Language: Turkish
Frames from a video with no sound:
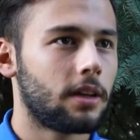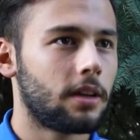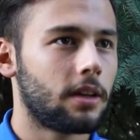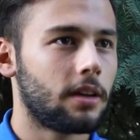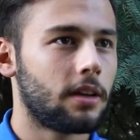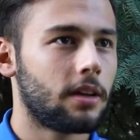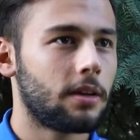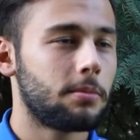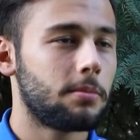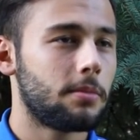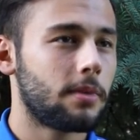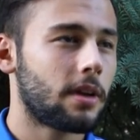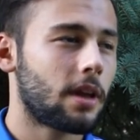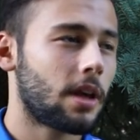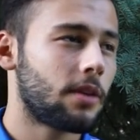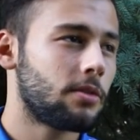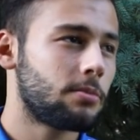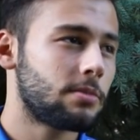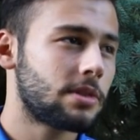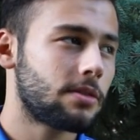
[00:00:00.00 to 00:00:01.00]
Ee,
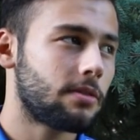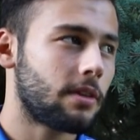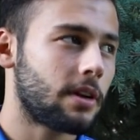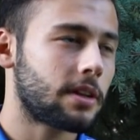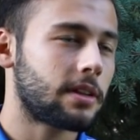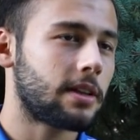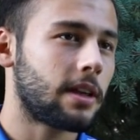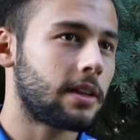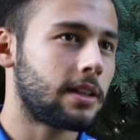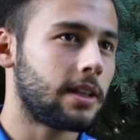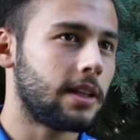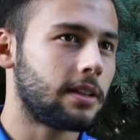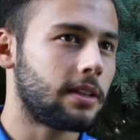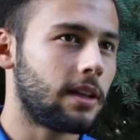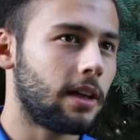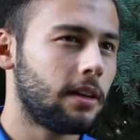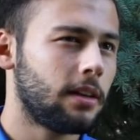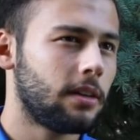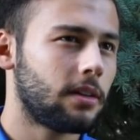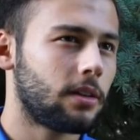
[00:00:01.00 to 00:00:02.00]
evimiz var
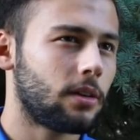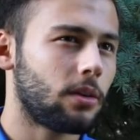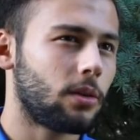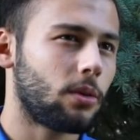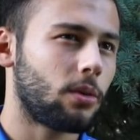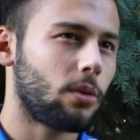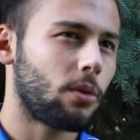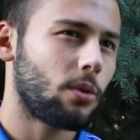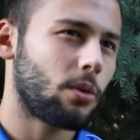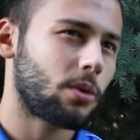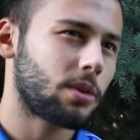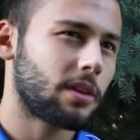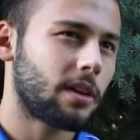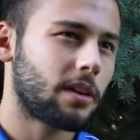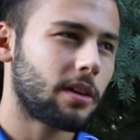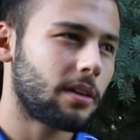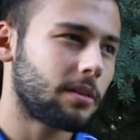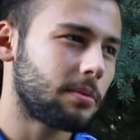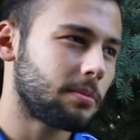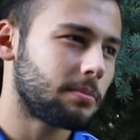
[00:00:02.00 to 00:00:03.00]
Etlik'te.
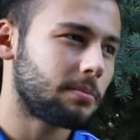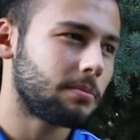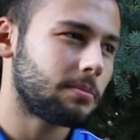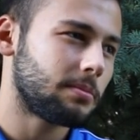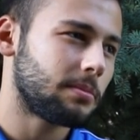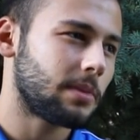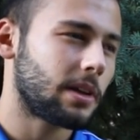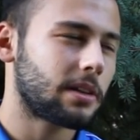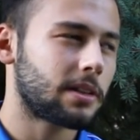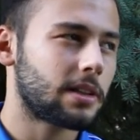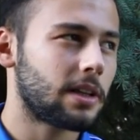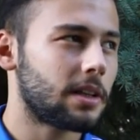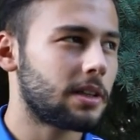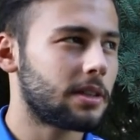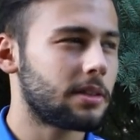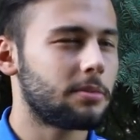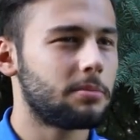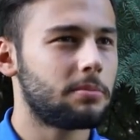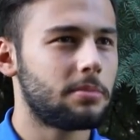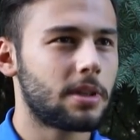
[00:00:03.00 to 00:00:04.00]
Orada bir
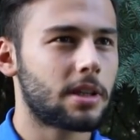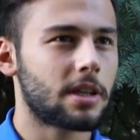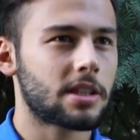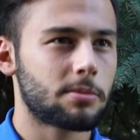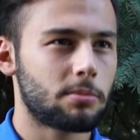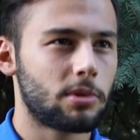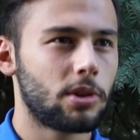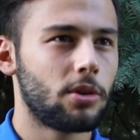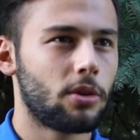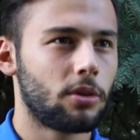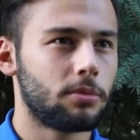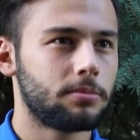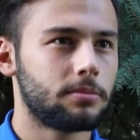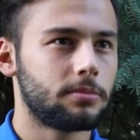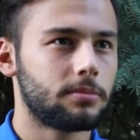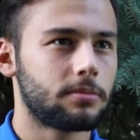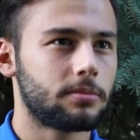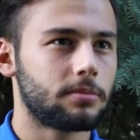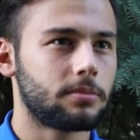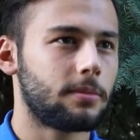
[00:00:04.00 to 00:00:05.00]
yerleri biraz biliyorum.
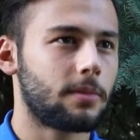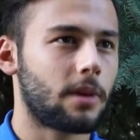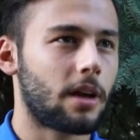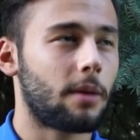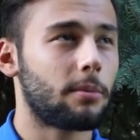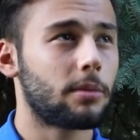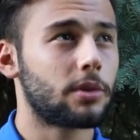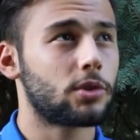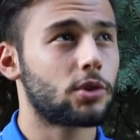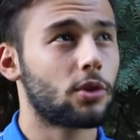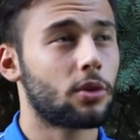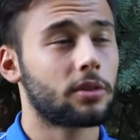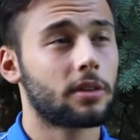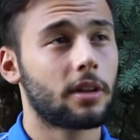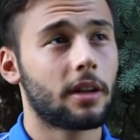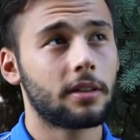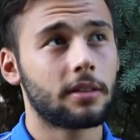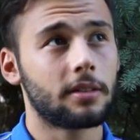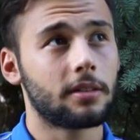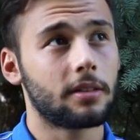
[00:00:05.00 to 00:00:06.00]
Ama
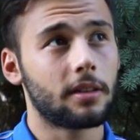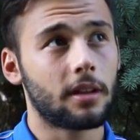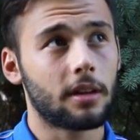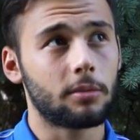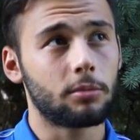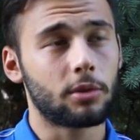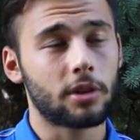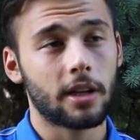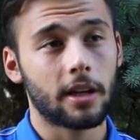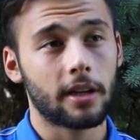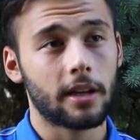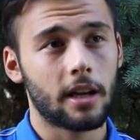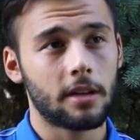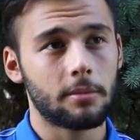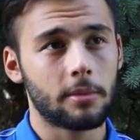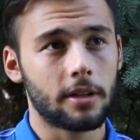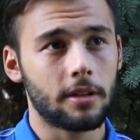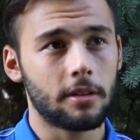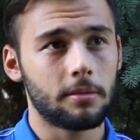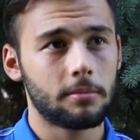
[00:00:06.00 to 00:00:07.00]
çoktan da buraya
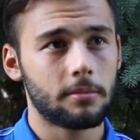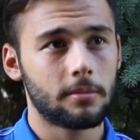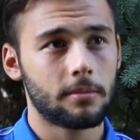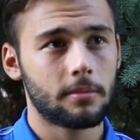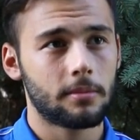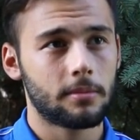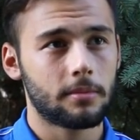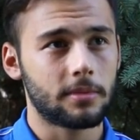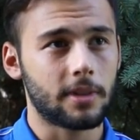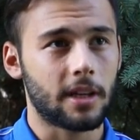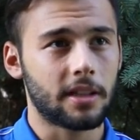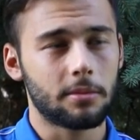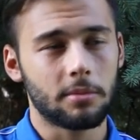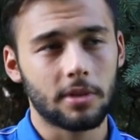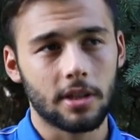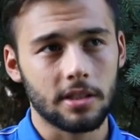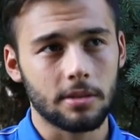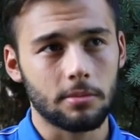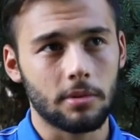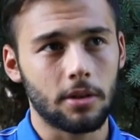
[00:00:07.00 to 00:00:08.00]
gelmedim. Yani
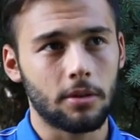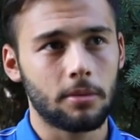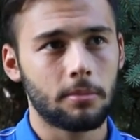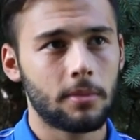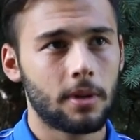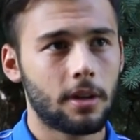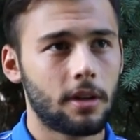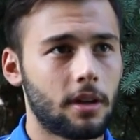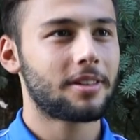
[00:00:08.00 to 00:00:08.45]
biraz biliyorum.